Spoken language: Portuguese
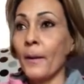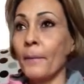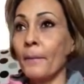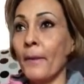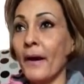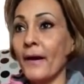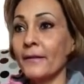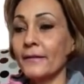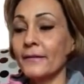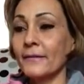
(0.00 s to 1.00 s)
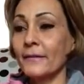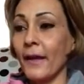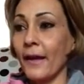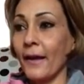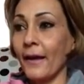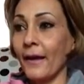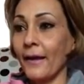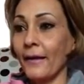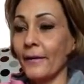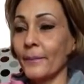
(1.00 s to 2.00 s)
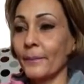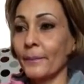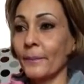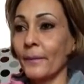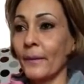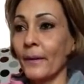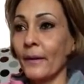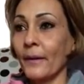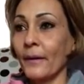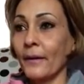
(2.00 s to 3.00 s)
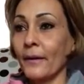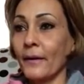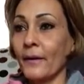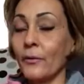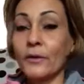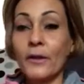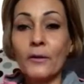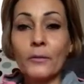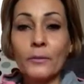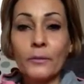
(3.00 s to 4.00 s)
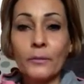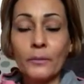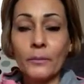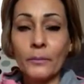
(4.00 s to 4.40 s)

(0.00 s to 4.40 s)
mas é, eu tenho